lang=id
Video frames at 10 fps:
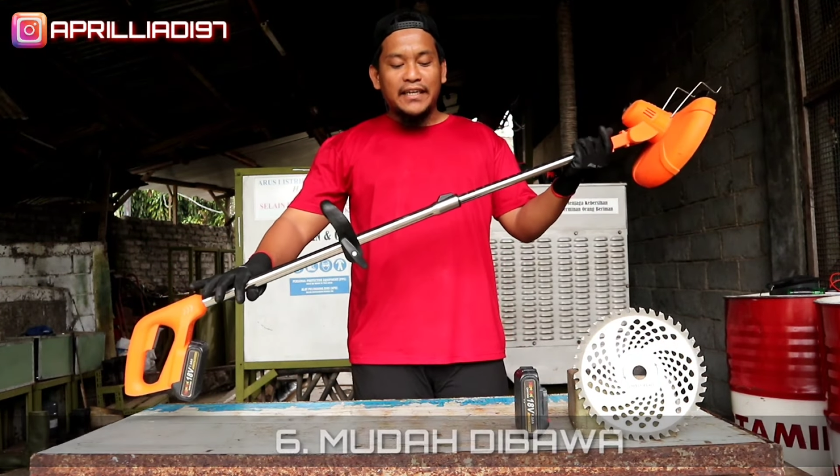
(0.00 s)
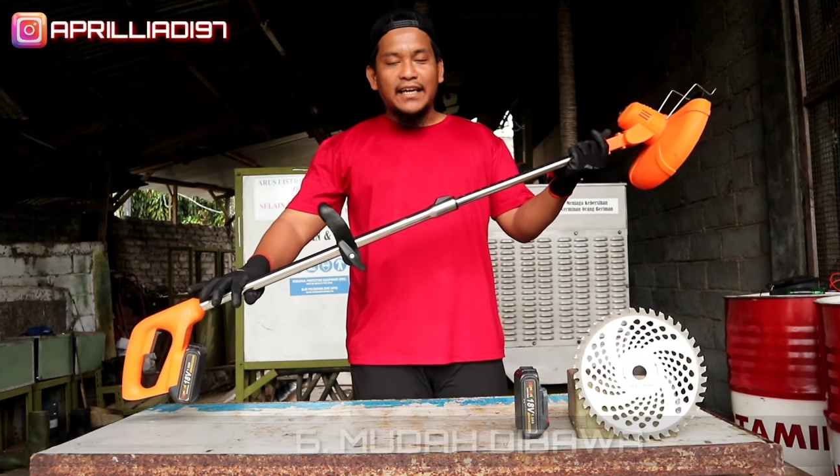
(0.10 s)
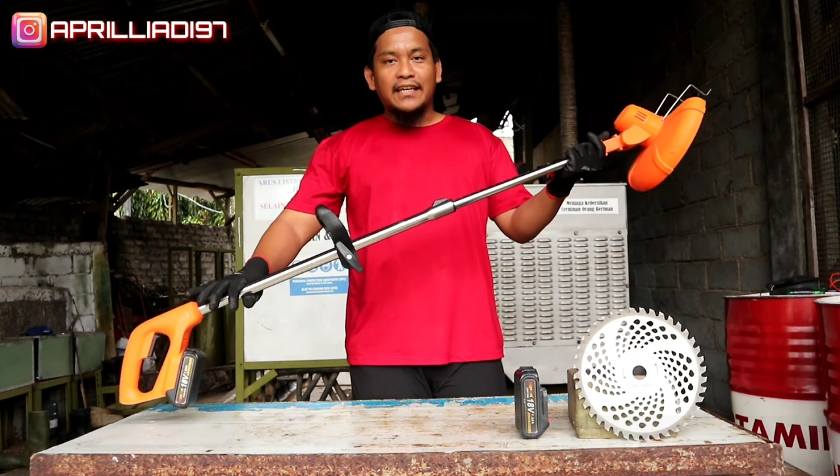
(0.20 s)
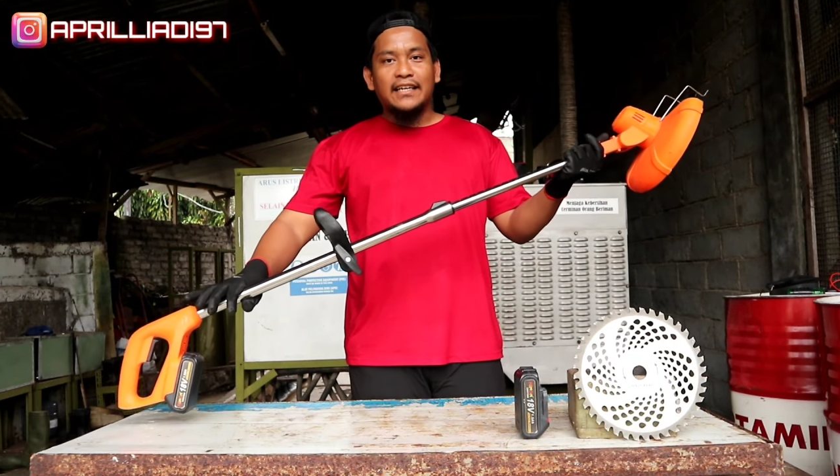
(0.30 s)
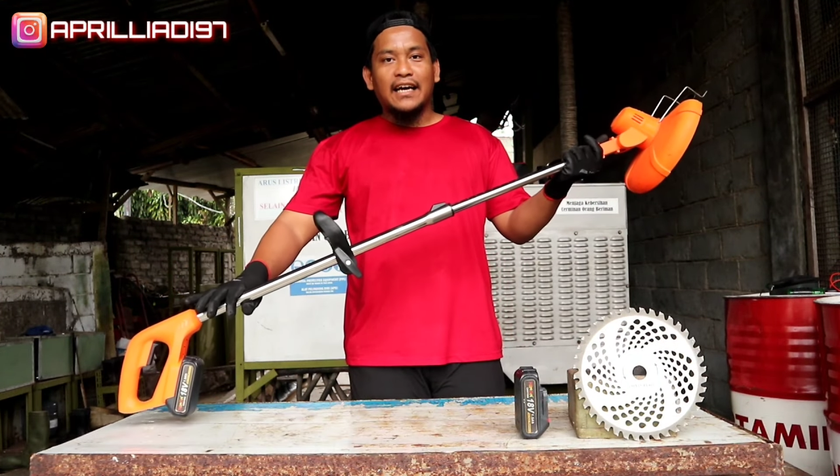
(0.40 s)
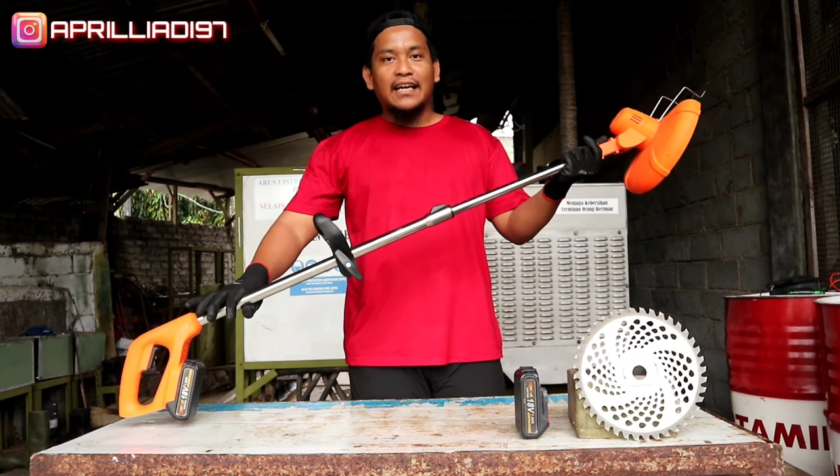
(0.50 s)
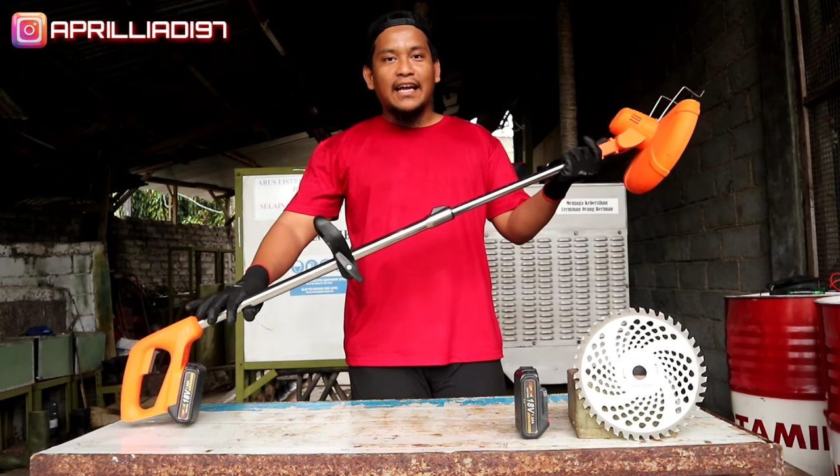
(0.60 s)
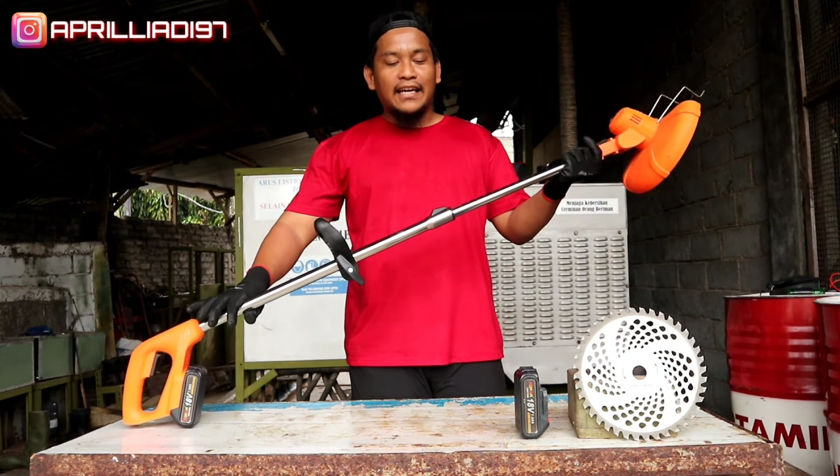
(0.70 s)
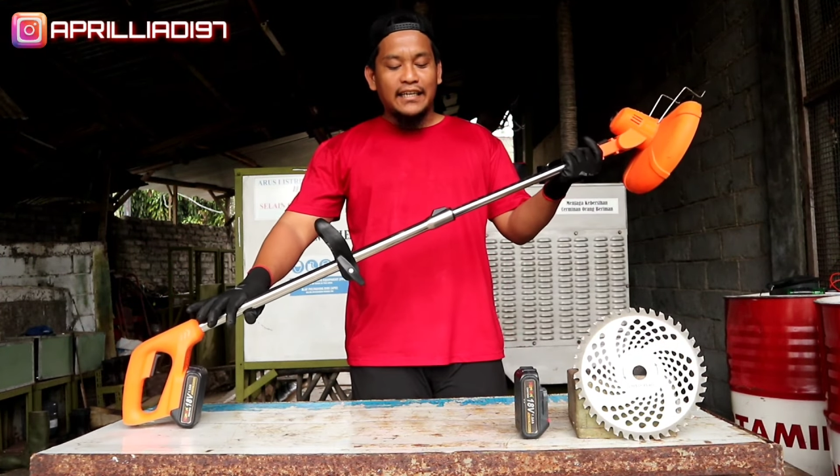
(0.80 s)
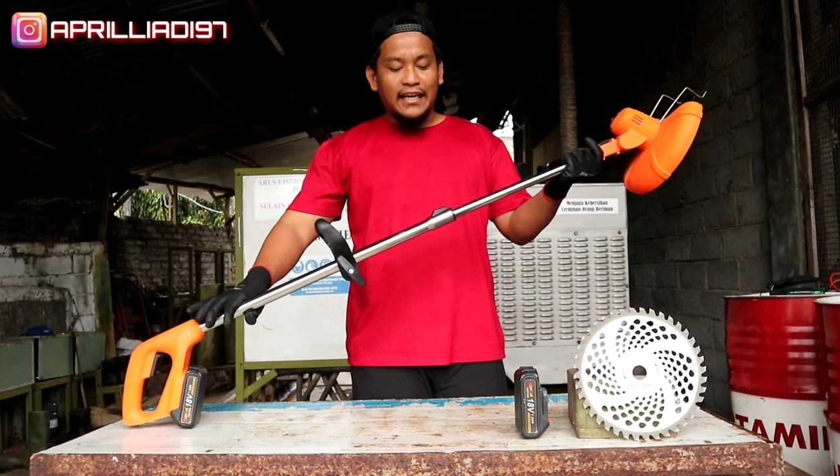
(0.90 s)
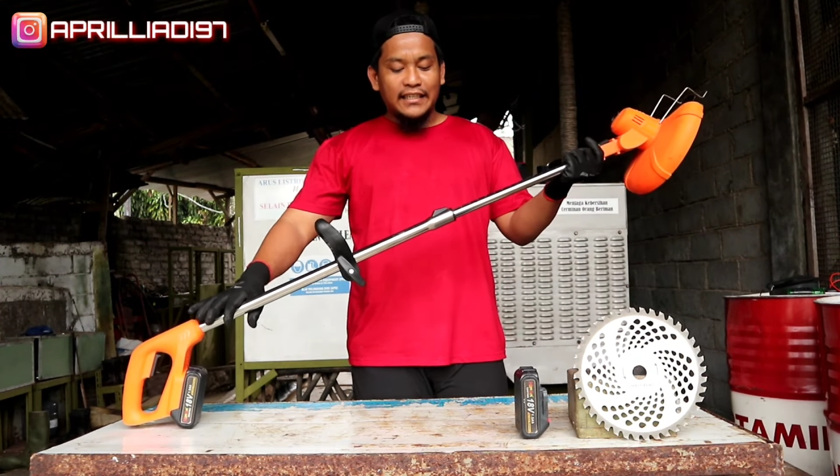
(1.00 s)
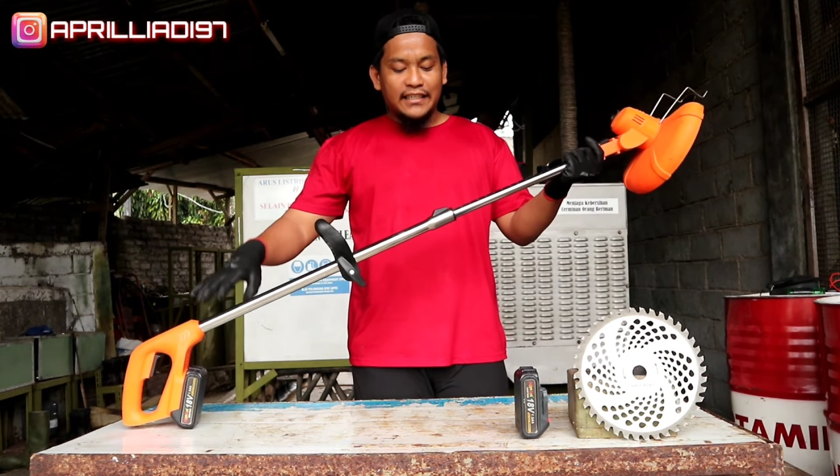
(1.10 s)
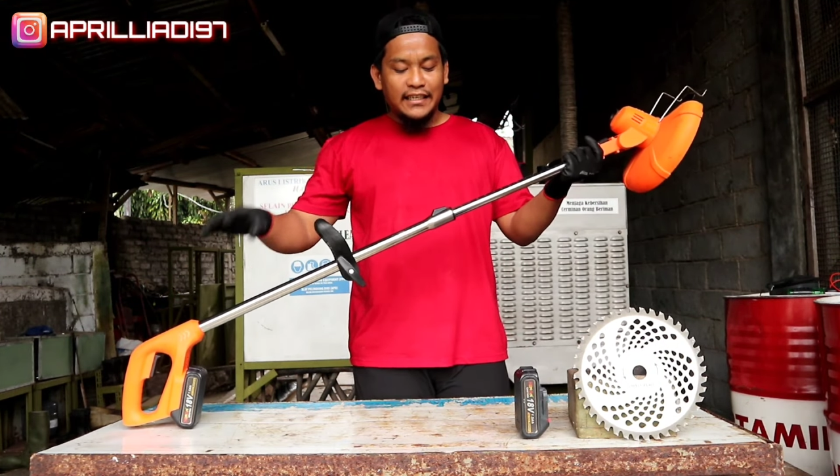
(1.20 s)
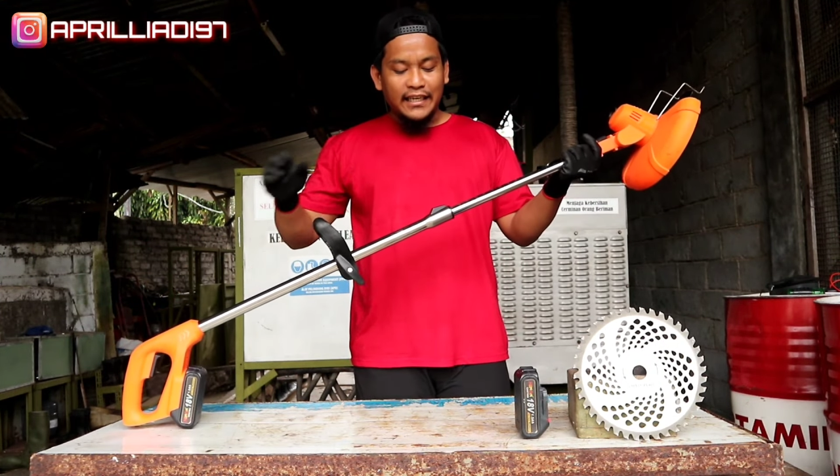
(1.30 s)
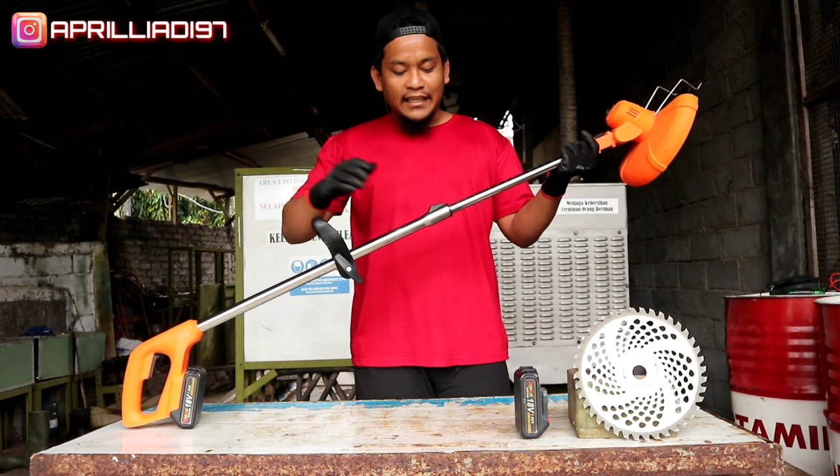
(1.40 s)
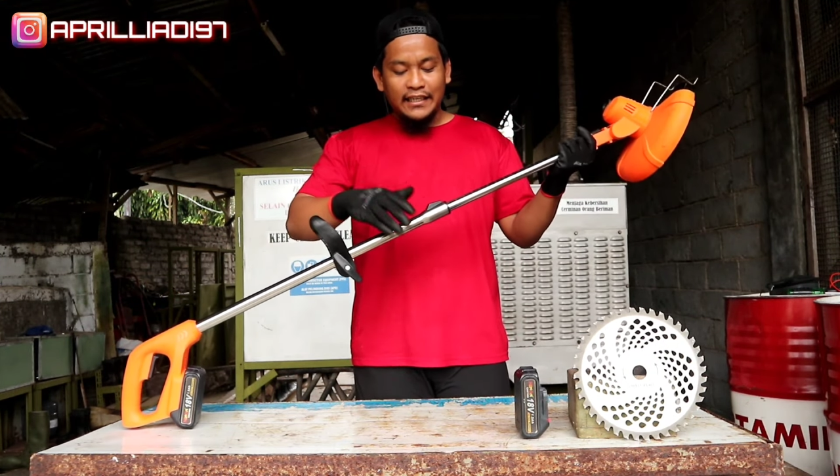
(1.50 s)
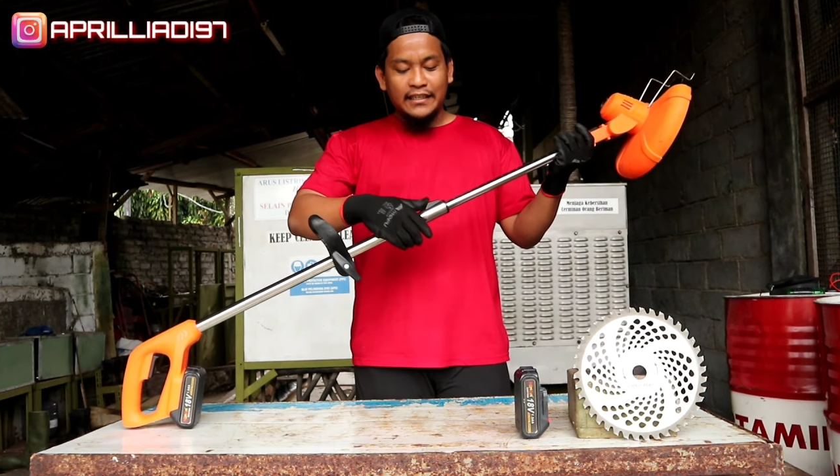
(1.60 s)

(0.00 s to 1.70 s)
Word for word: ya, karena dia di sini